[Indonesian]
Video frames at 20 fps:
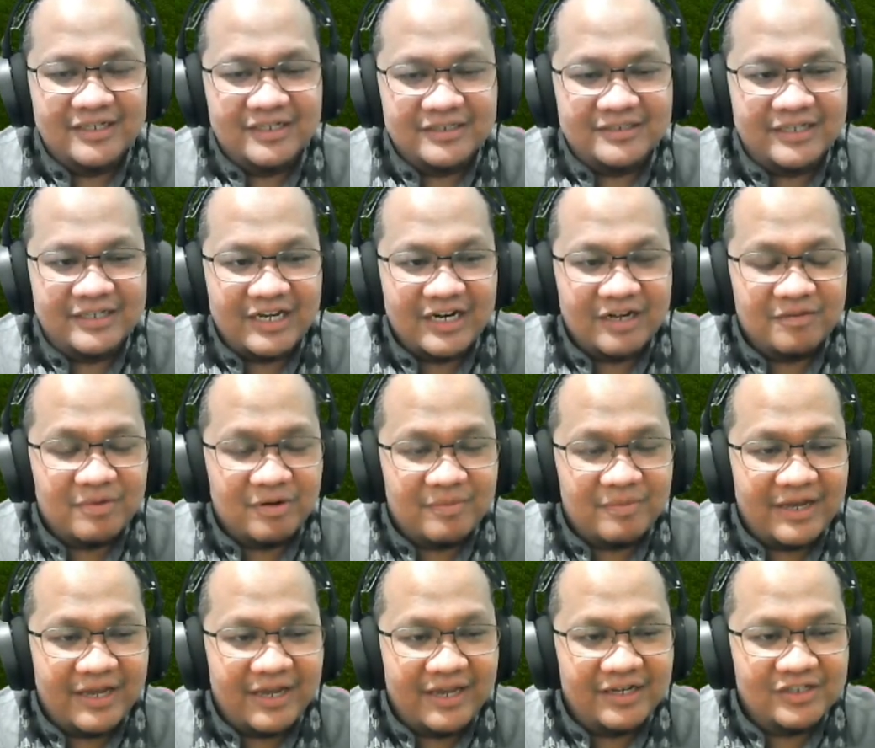Jarang
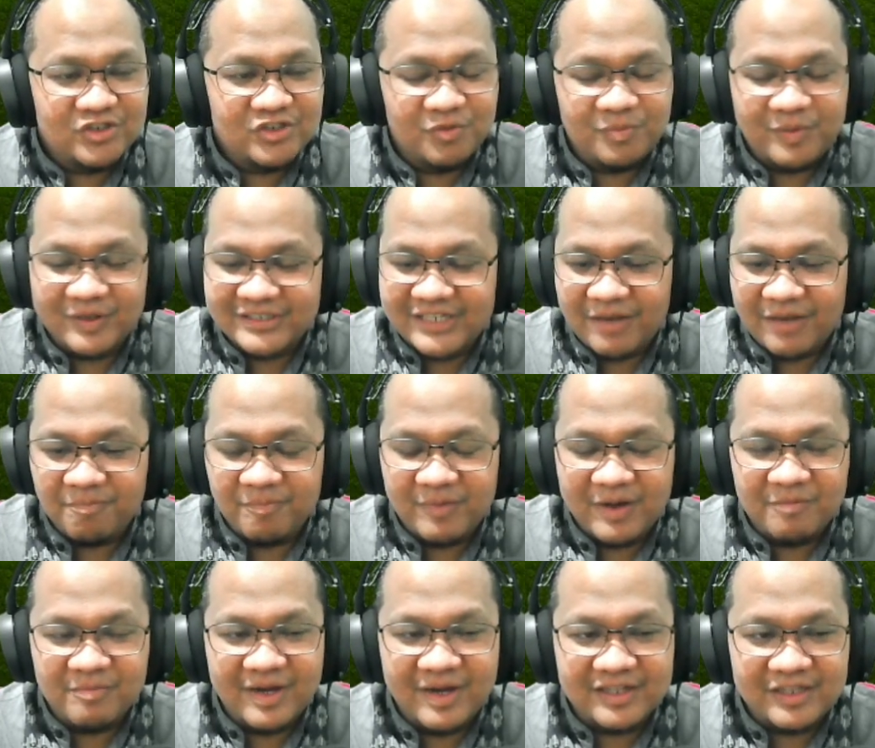bermain, super sub
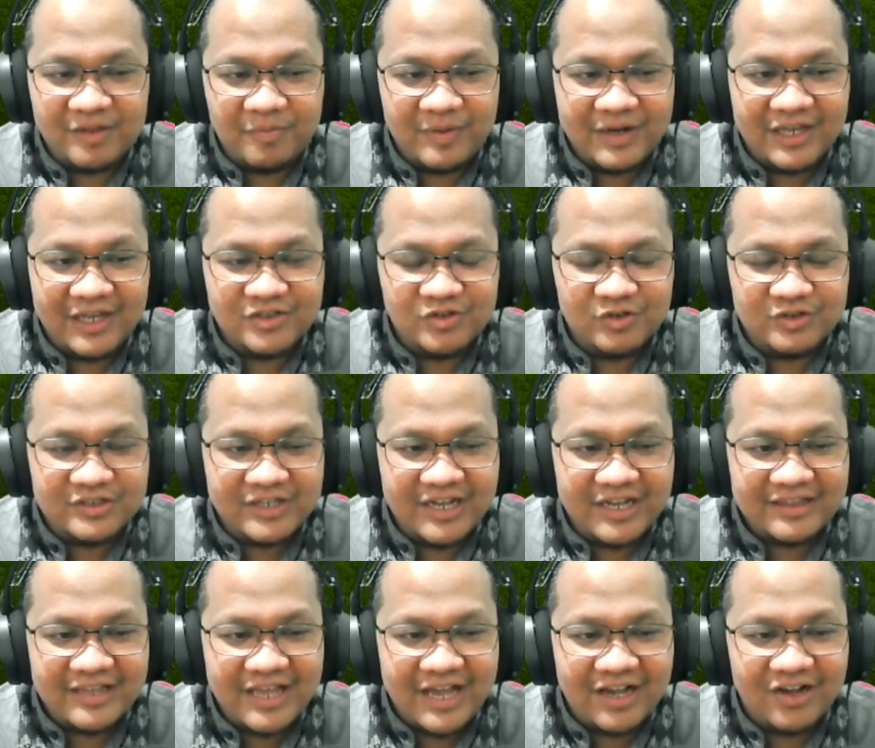Bambang tapi langsung
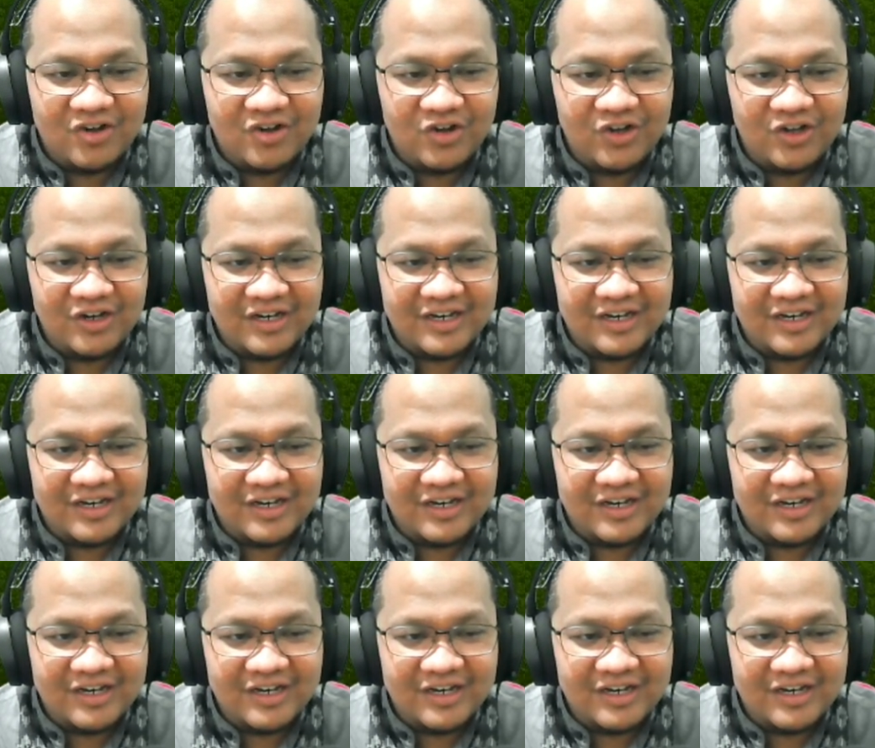cetak gol.